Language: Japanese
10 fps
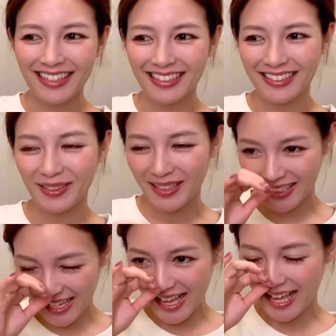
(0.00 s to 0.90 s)
それ
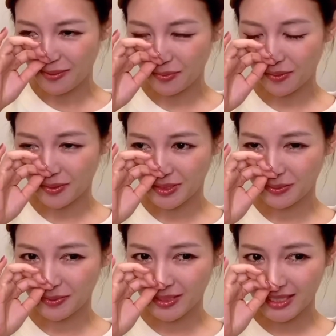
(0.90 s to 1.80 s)
でもう自
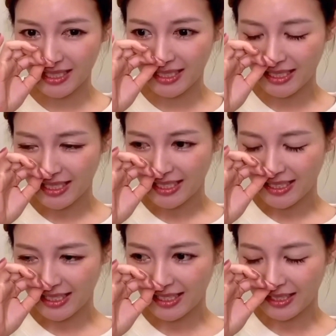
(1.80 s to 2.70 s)
分に
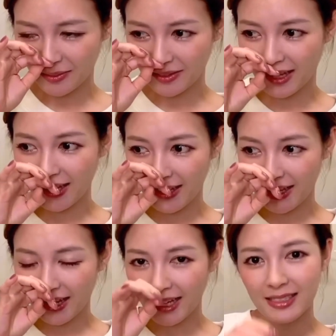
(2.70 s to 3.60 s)
何だろうな、
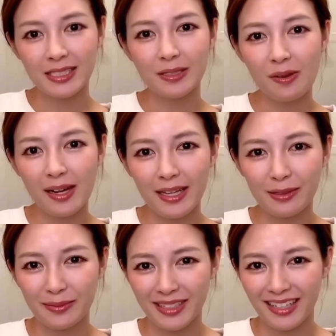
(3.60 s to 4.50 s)
暗示をかける
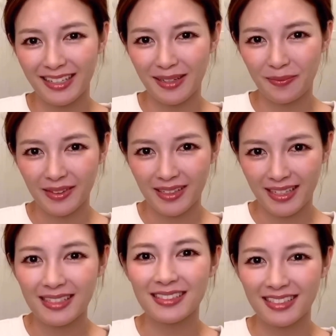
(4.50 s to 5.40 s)
みたいな
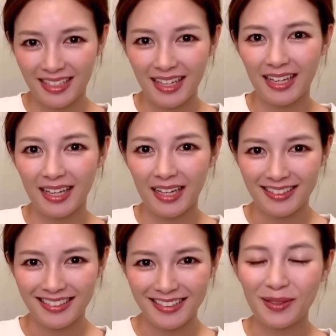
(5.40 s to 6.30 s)
感じで
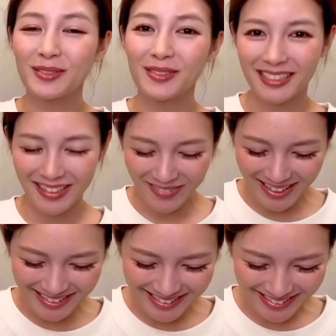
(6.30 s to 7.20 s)
想像してま
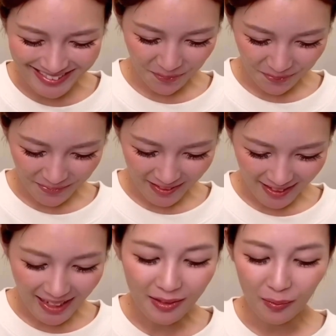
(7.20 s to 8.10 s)
す。
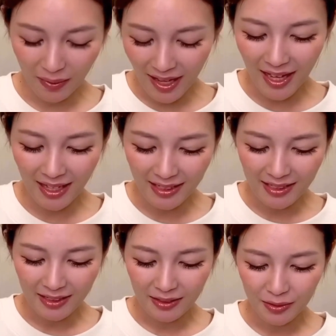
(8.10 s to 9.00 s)
あとは
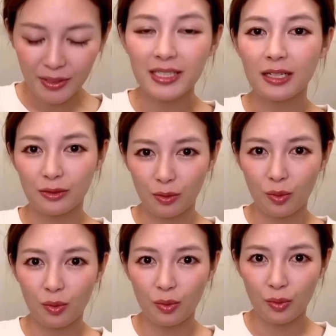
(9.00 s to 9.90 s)
とにかく
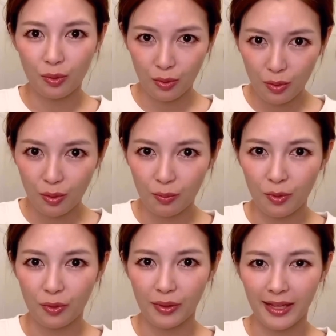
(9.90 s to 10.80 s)
心をもう
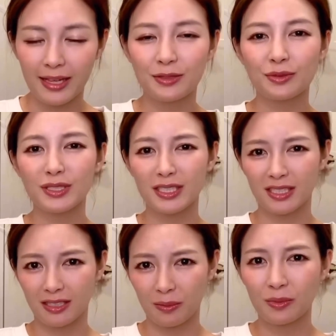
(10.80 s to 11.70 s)
平常心に
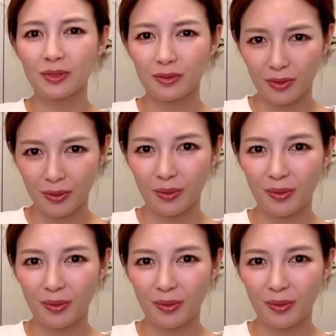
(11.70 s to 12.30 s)
保つこと、もう